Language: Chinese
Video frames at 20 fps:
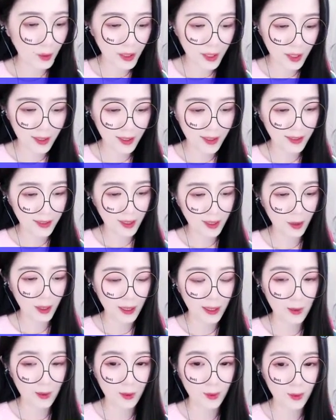赤金
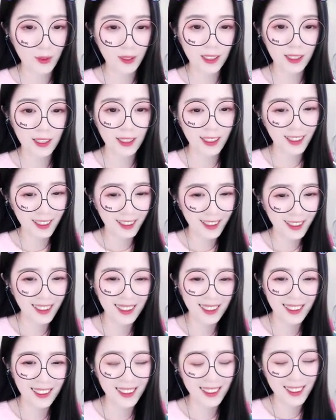纹龙袖袍，
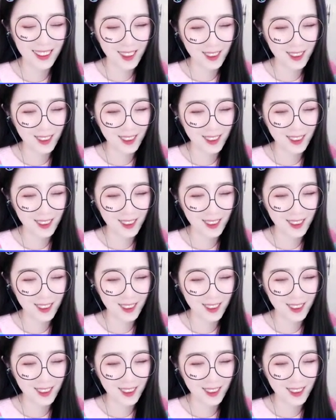挺